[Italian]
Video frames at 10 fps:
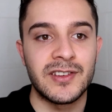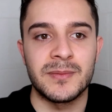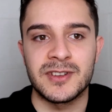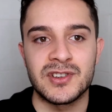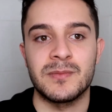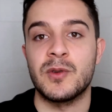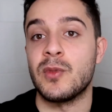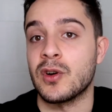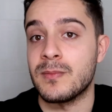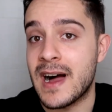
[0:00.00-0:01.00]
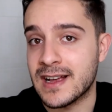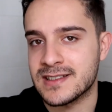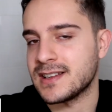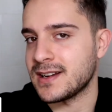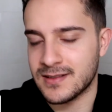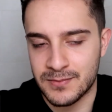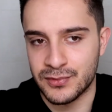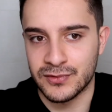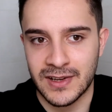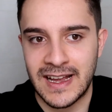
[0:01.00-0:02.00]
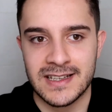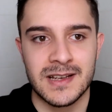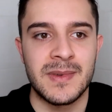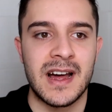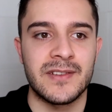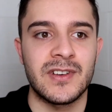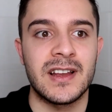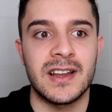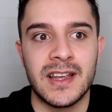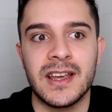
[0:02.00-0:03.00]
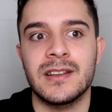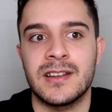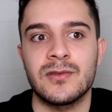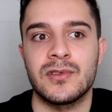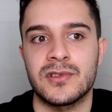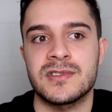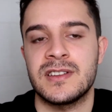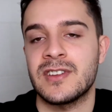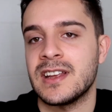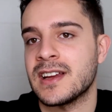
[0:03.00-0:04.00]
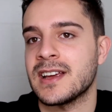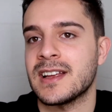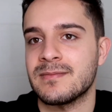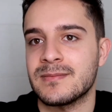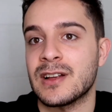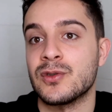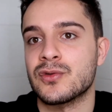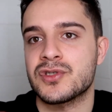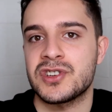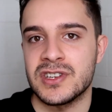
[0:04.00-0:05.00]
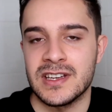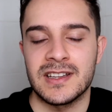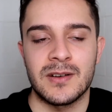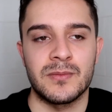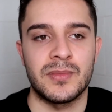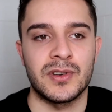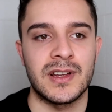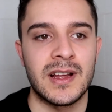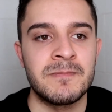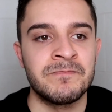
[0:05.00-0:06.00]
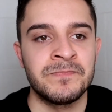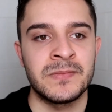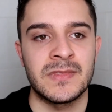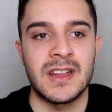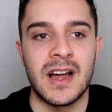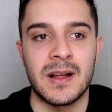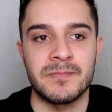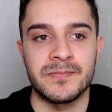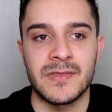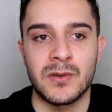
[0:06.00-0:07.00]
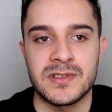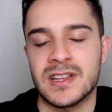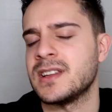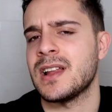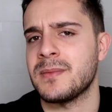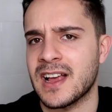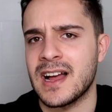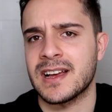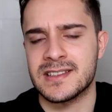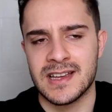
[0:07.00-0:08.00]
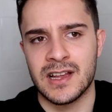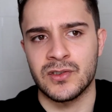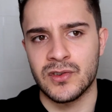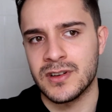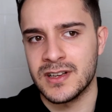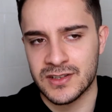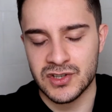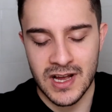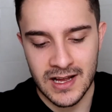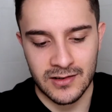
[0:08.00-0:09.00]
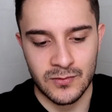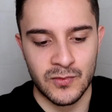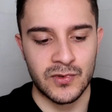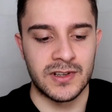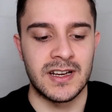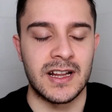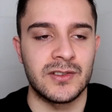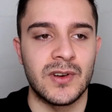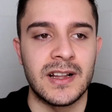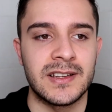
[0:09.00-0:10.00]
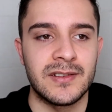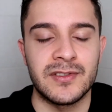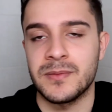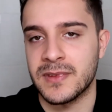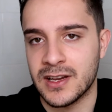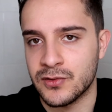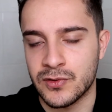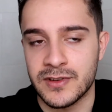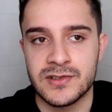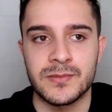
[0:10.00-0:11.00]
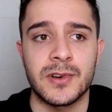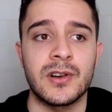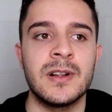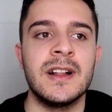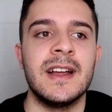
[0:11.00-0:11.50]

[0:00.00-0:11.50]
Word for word: film, diciamo, blockbuster, appunto in casa Marvel, ed ero curioso di vedere la loro uscita un po' da, da, da questa dinamica, anche se hanno già comunque diretto altri film che non ho visto però.